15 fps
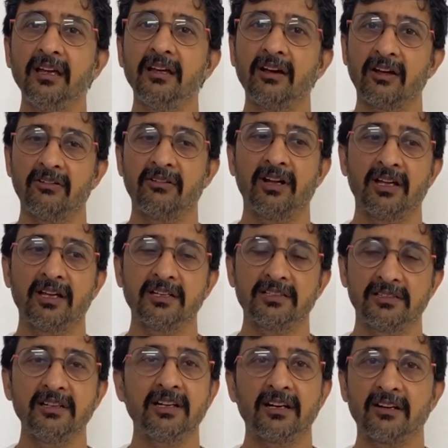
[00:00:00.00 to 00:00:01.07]
కరోనా
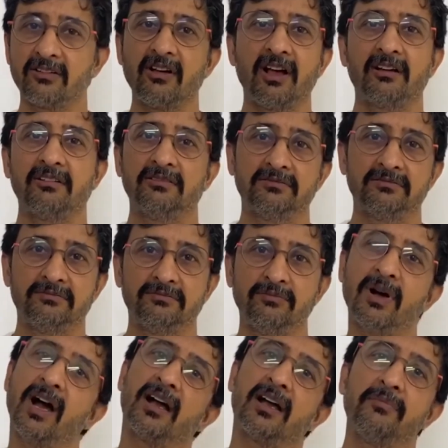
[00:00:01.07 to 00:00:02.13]
కేసులు ఇక్కడతో ఆగదు
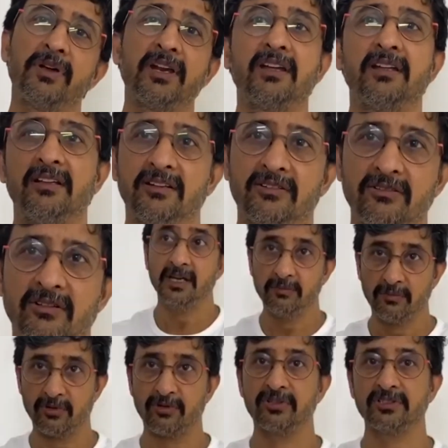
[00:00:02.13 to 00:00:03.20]
బాగా పెరిగేటట్టు
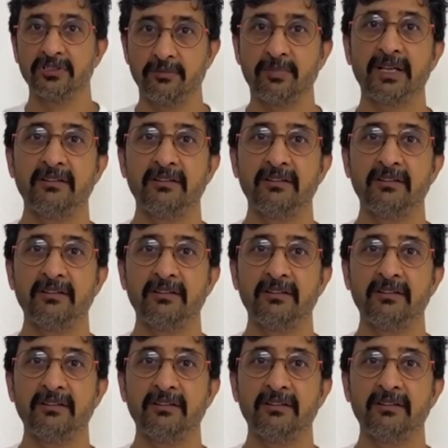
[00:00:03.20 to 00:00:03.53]
ఇప్పుడు రోజుకి